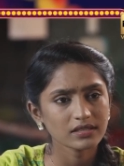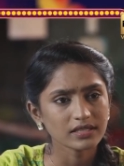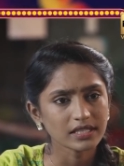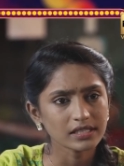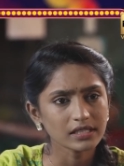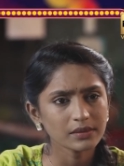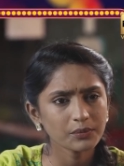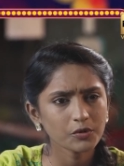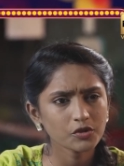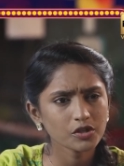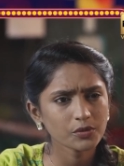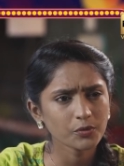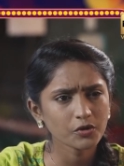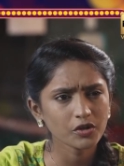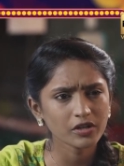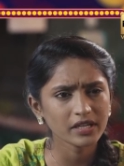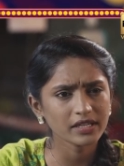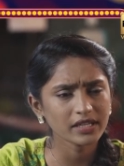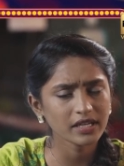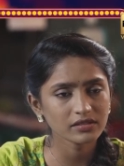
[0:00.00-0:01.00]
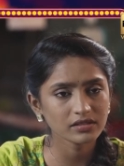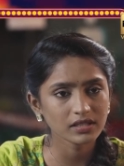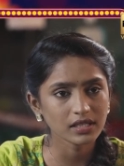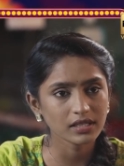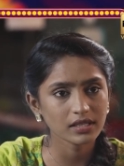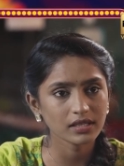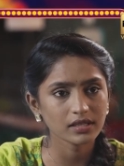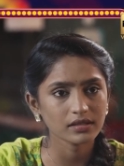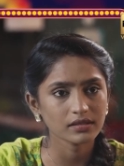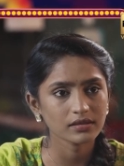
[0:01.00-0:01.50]
நீ சண்டை போட்டு போன
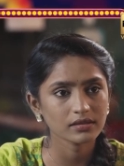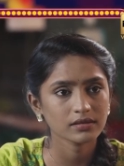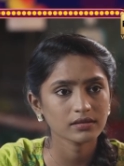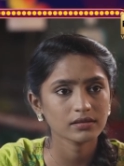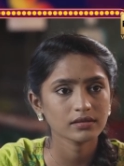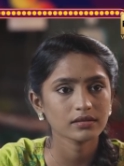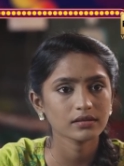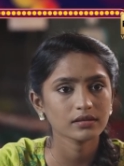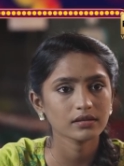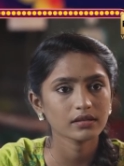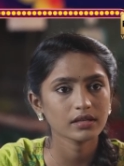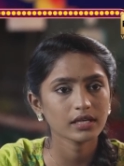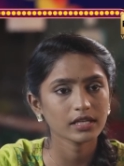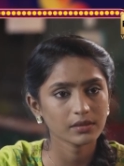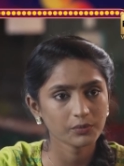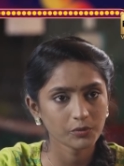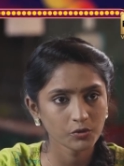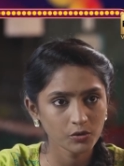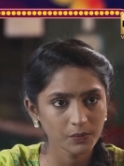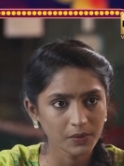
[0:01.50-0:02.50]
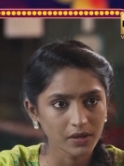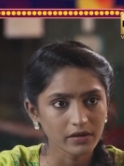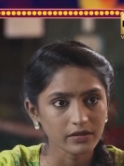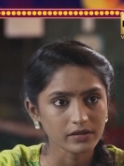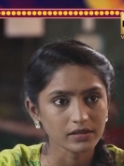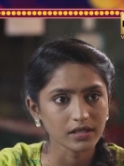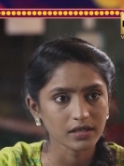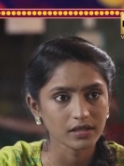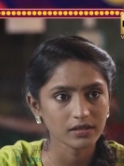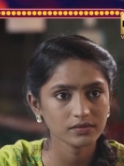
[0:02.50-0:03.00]
ரெண்டாவது நாளே என்னை பொண்ணு
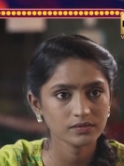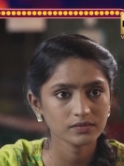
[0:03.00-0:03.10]
பார்க்க